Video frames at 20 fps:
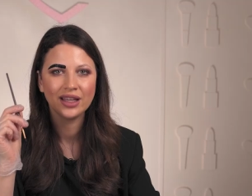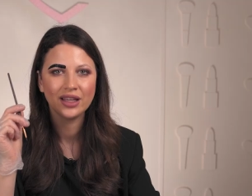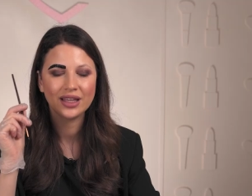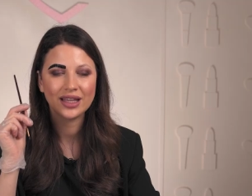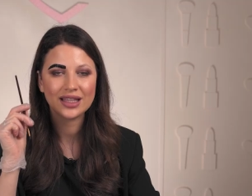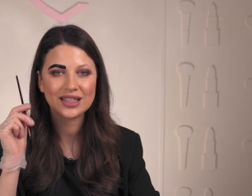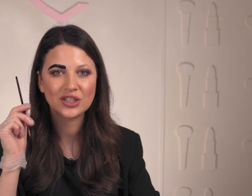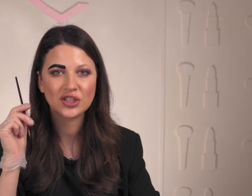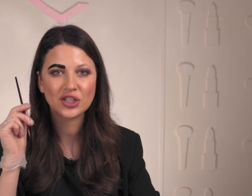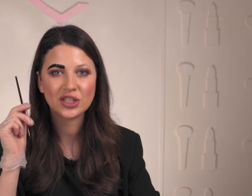
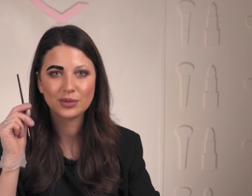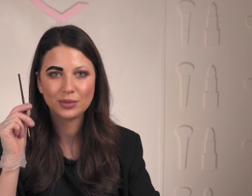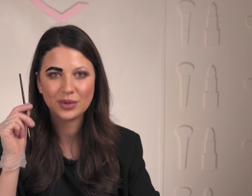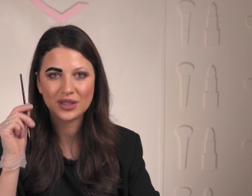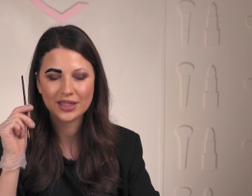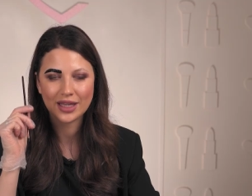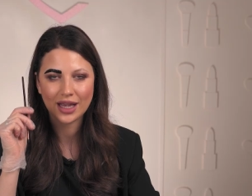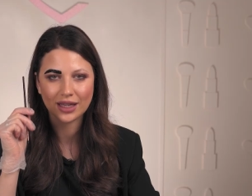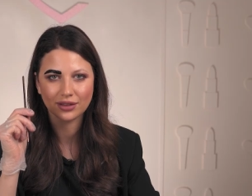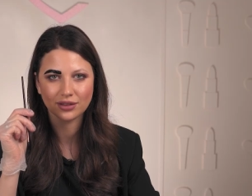Я сейчас
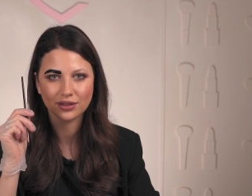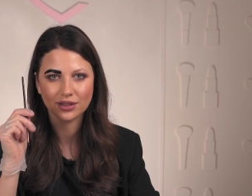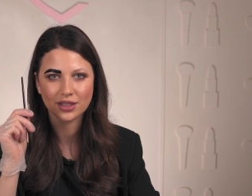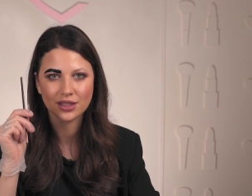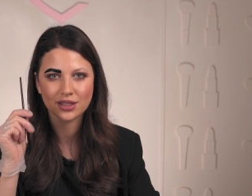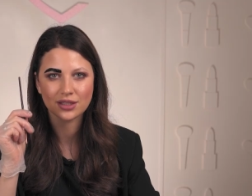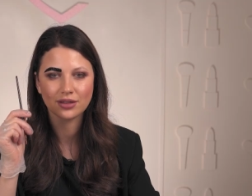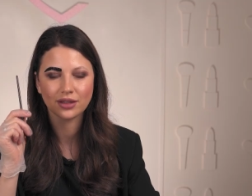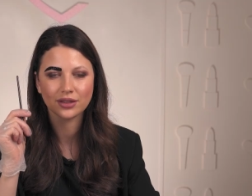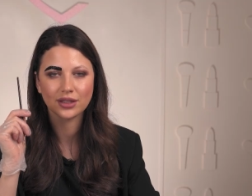специально
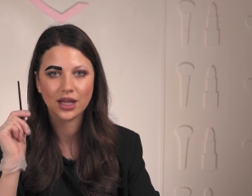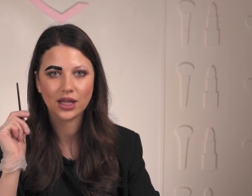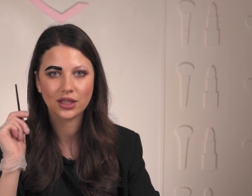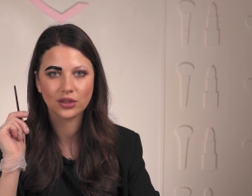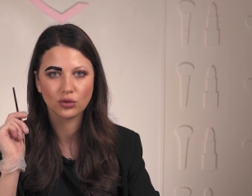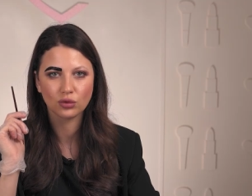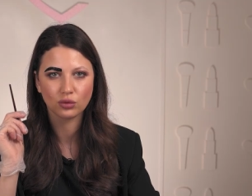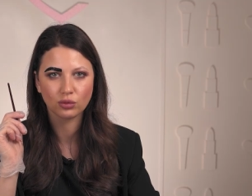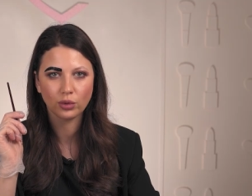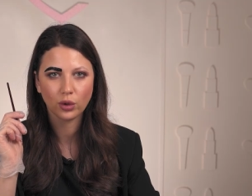нанесла на
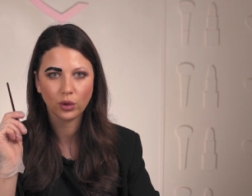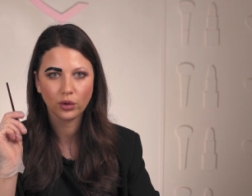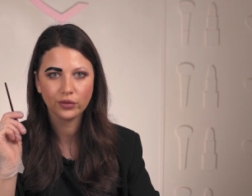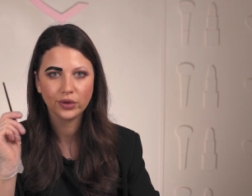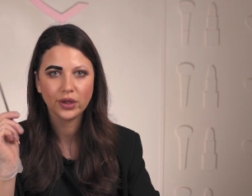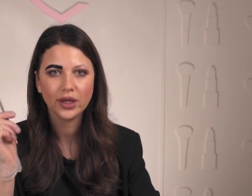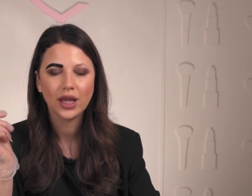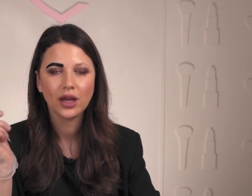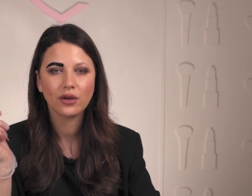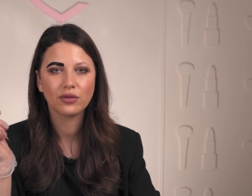одну бровь,
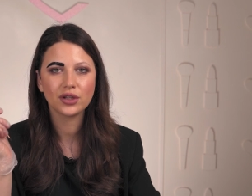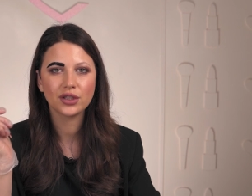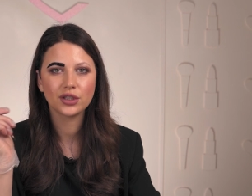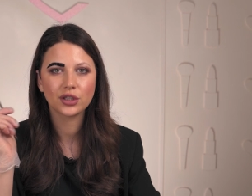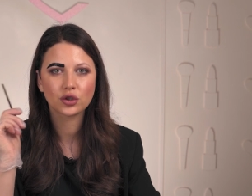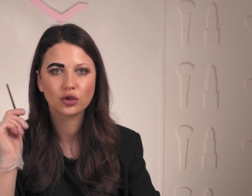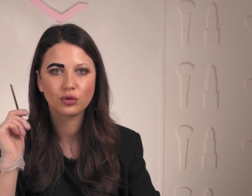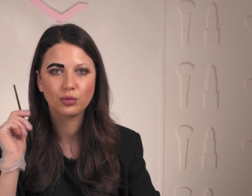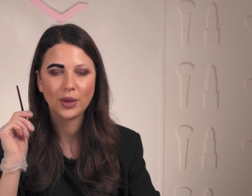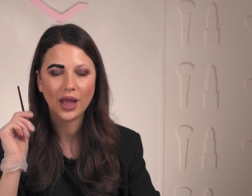
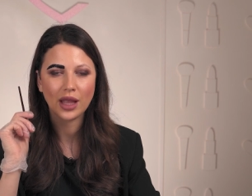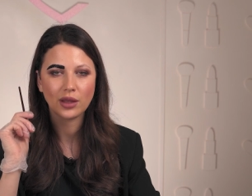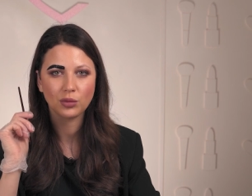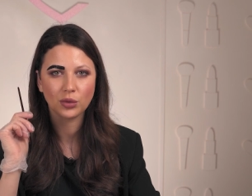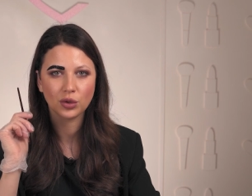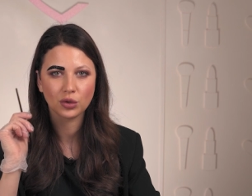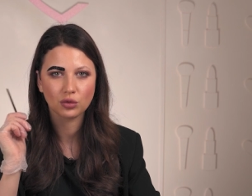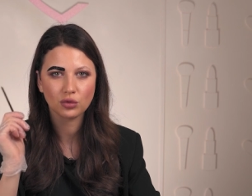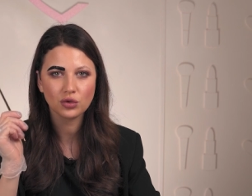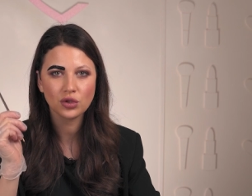выдержу 5
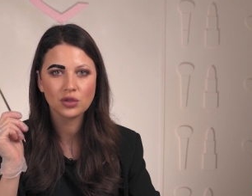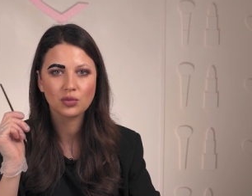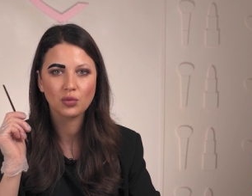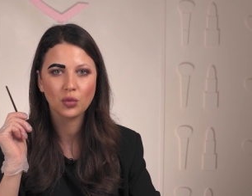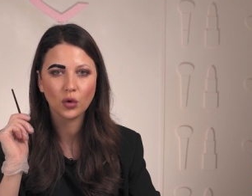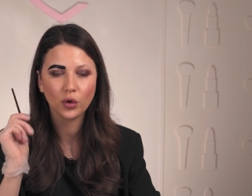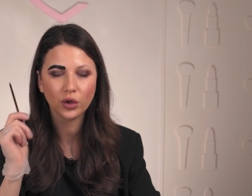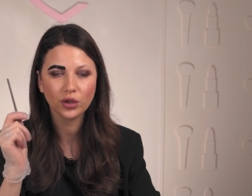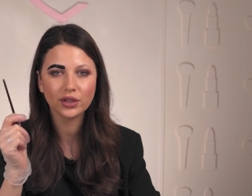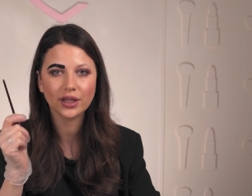минут,
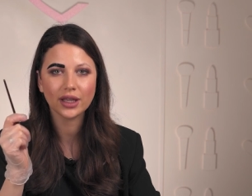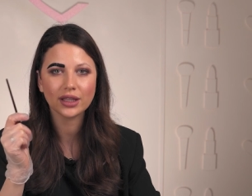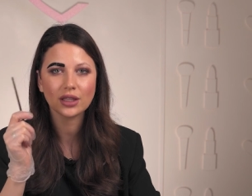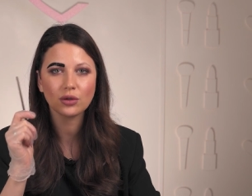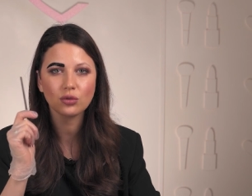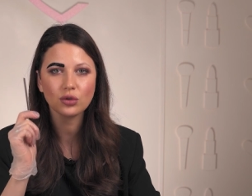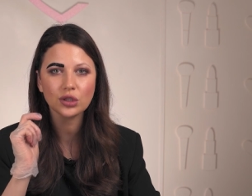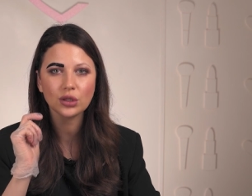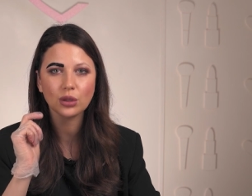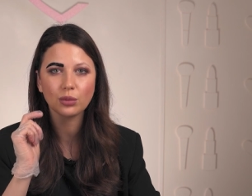смою, для
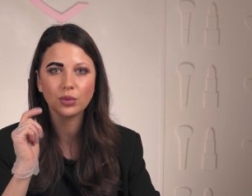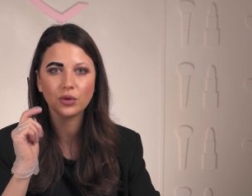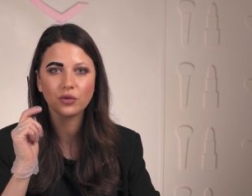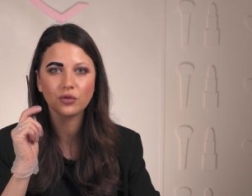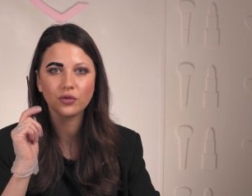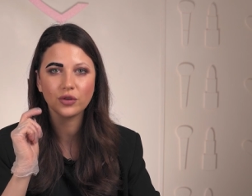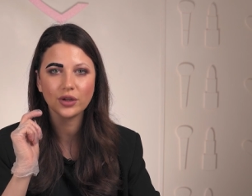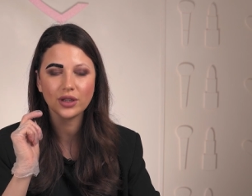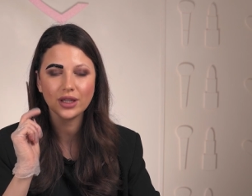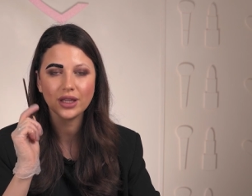того, чтобы
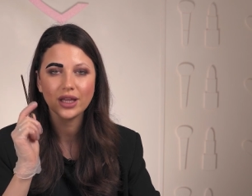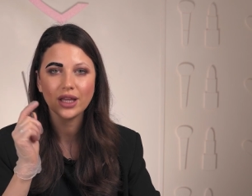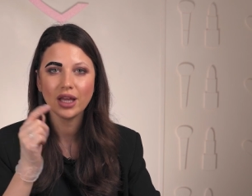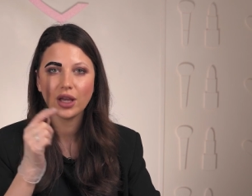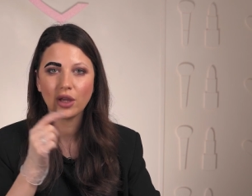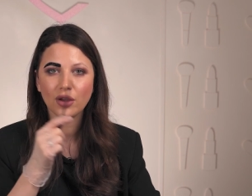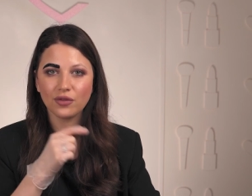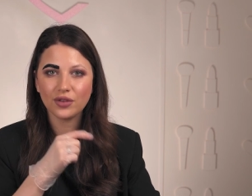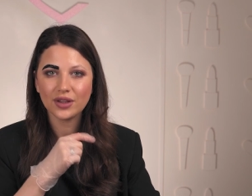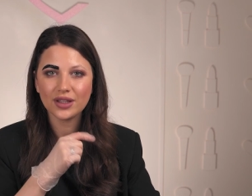вы
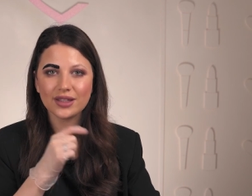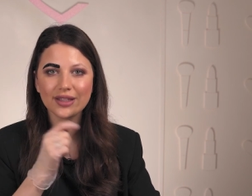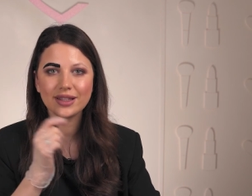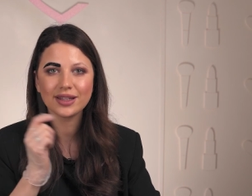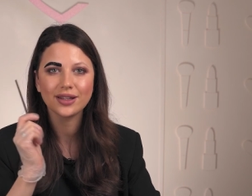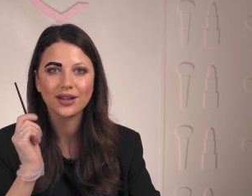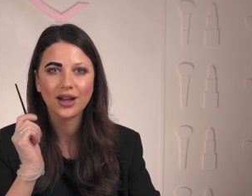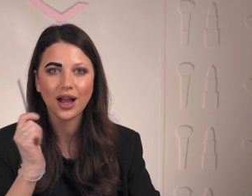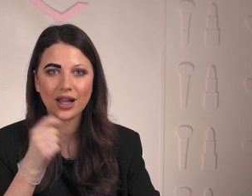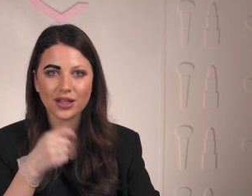
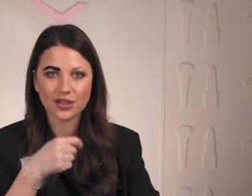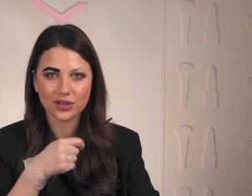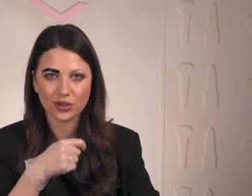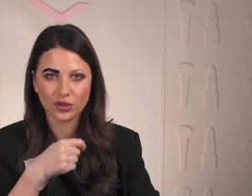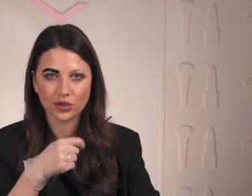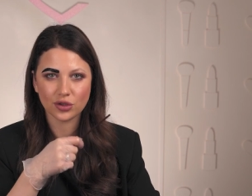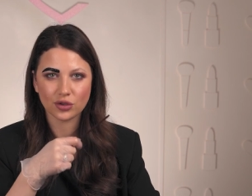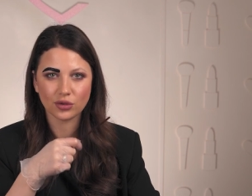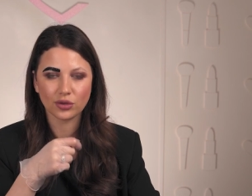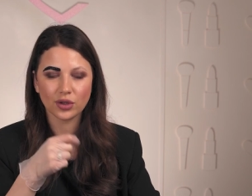видели
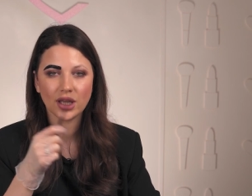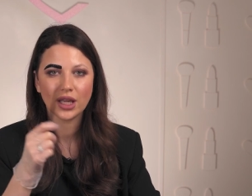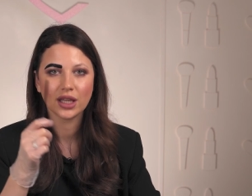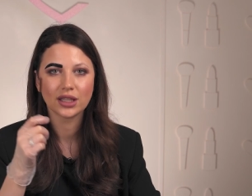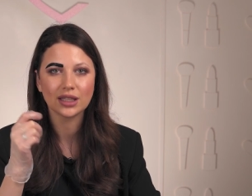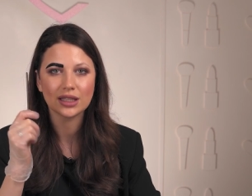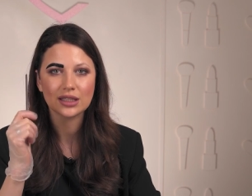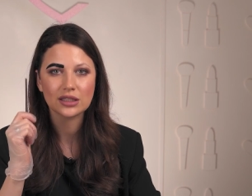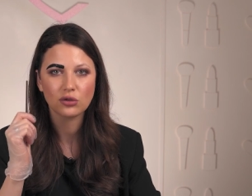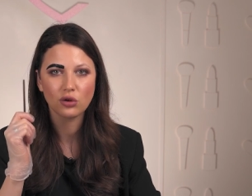разницу,
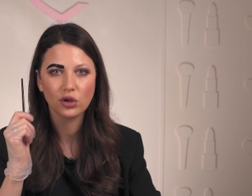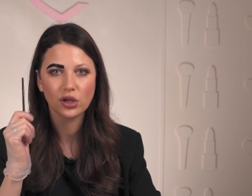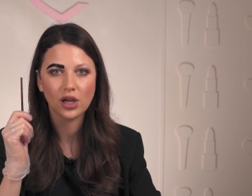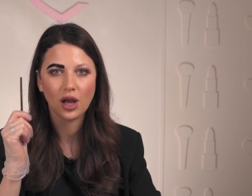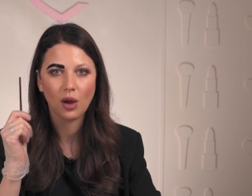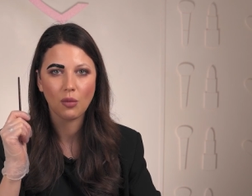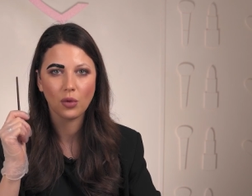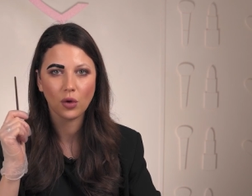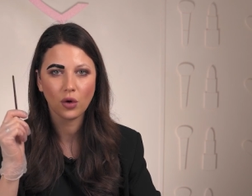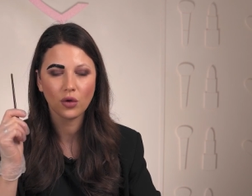
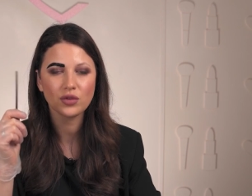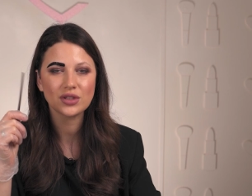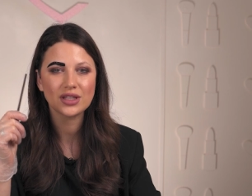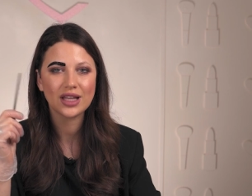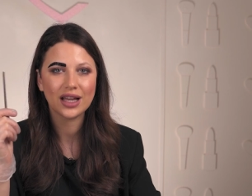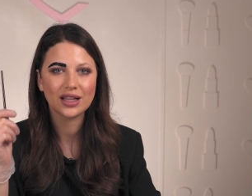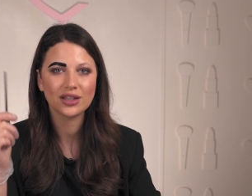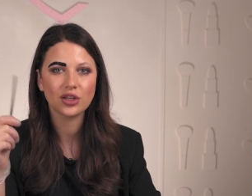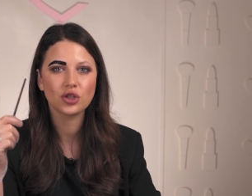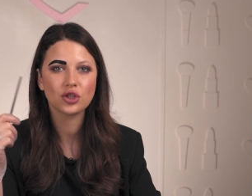насколько бровь
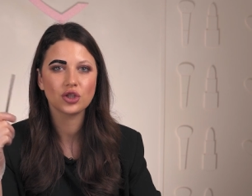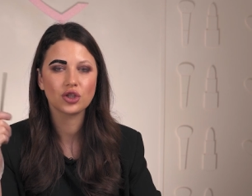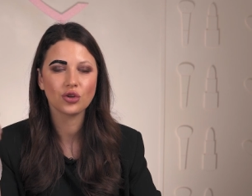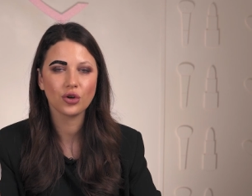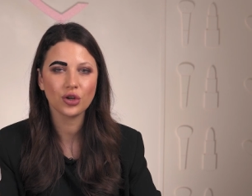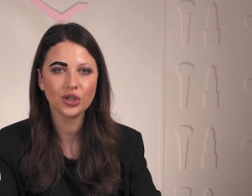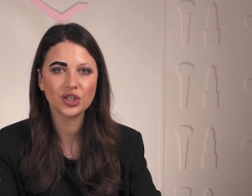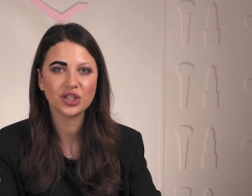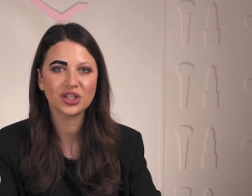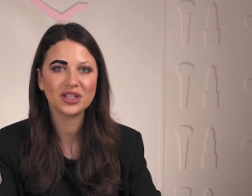станет
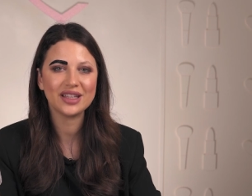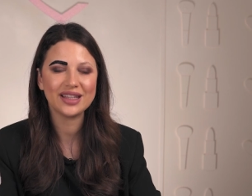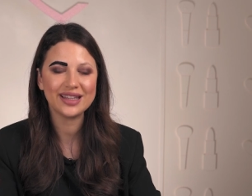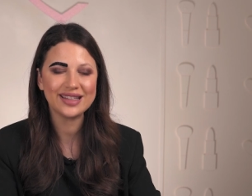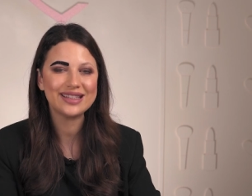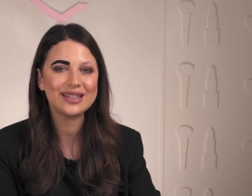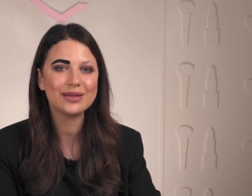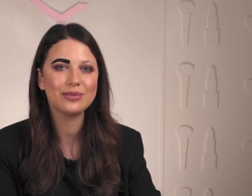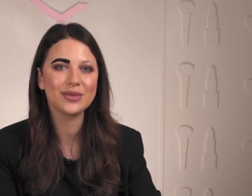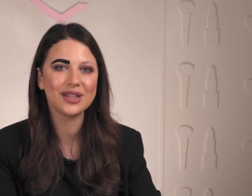четче и
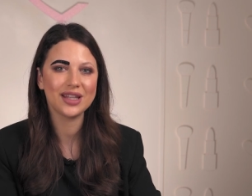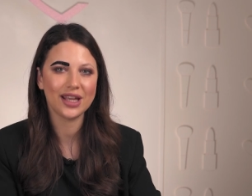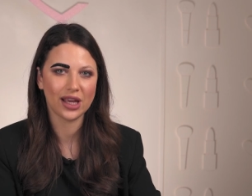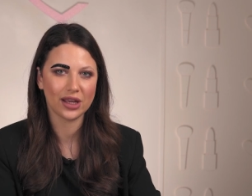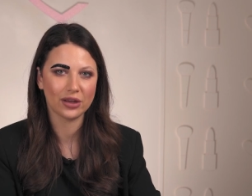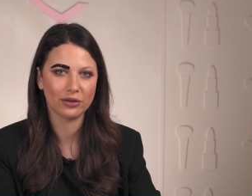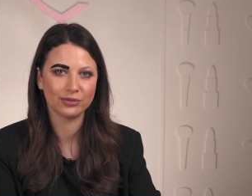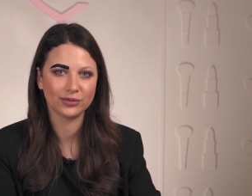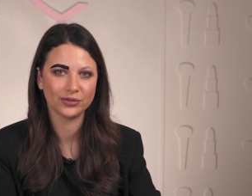темнее.